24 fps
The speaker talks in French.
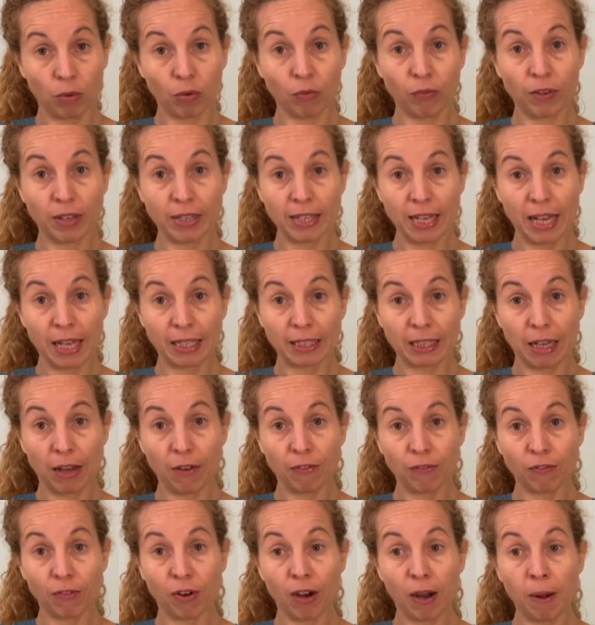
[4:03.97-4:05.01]
On le fait une dernière
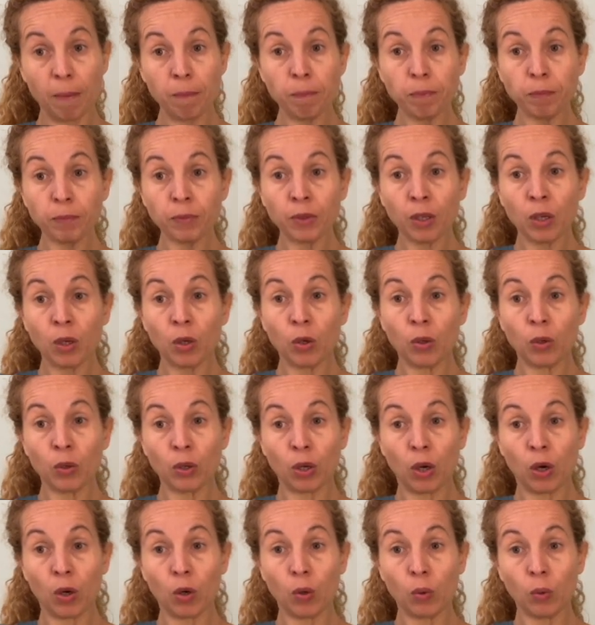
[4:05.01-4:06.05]
fois, on
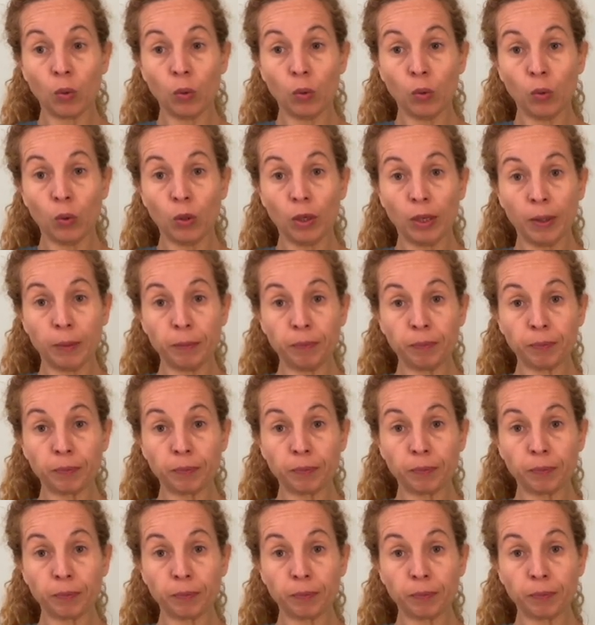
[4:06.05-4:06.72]
enroule,